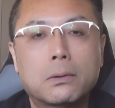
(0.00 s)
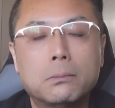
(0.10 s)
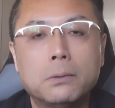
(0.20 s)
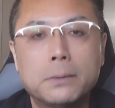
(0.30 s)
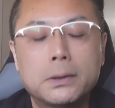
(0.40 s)
だ
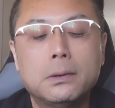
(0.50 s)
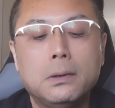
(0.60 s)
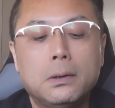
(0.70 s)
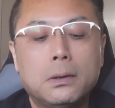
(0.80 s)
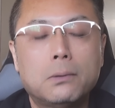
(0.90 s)
と思います
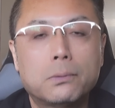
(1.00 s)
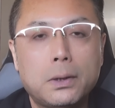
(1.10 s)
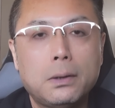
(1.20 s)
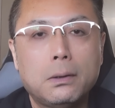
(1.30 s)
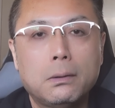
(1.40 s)
なの
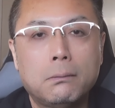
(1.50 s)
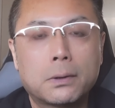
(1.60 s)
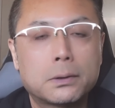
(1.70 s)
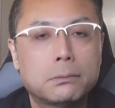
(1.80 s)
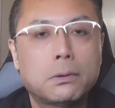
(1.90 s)
で
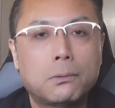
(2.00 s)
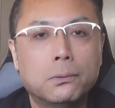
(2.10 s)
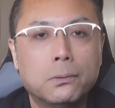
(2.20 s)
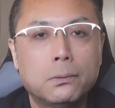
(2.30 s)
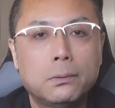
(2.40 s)
私は
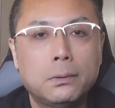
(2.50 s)
この